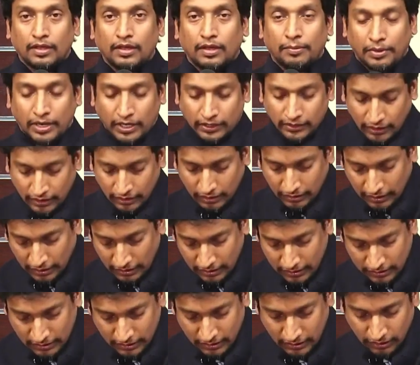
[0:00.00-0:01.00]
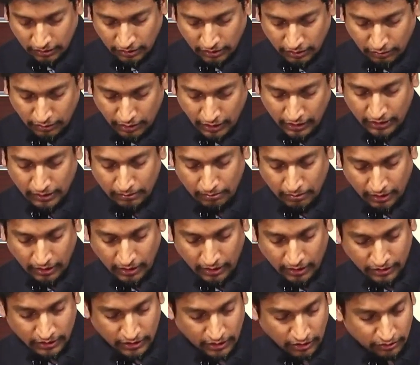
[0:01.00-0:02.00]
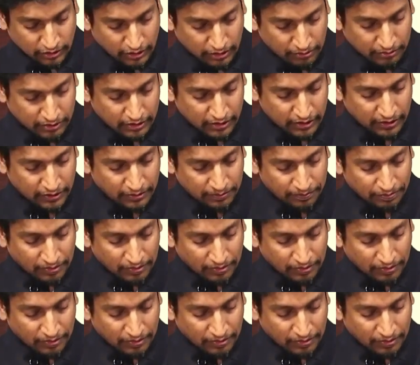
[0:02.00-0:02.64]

మనందరం కలిసి ఒక వాక్య భాగాన్ని చదువుదామండి